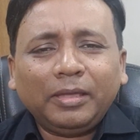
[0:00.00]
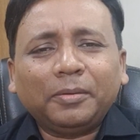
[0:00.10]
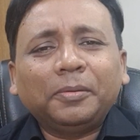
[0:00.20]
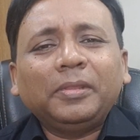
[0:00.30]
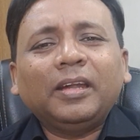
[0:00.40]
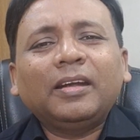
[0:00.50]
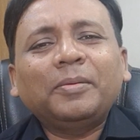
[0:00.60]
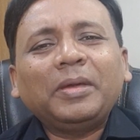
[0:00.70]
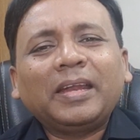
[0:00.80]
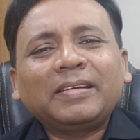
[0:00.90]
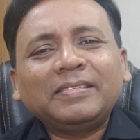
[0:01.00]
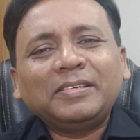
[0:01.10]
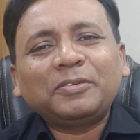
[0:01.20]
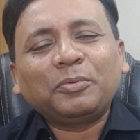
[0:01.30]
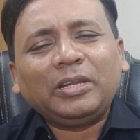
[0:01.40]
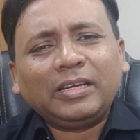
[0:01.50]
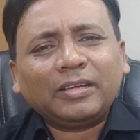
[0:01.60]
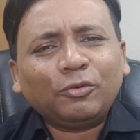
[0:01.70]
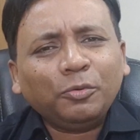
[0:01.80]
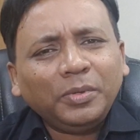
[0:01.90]
যেমন ধরেন আমি আরেকটা জিনিস বলি
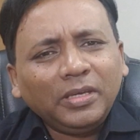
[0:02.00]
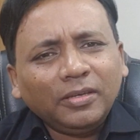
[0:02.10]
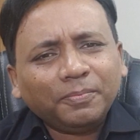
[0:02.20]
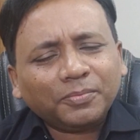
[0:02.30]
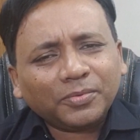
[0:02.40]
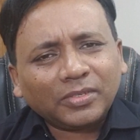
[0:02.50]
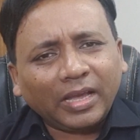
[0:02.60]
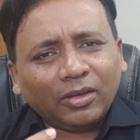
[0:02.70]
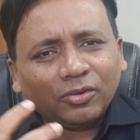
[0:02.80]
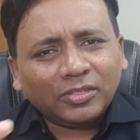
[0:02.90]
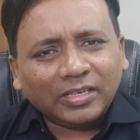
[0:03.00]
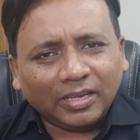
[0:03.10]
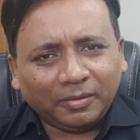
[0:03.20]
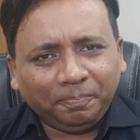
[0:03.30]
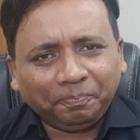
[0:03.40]
এটা খুবই সাইকোলজিক্যাল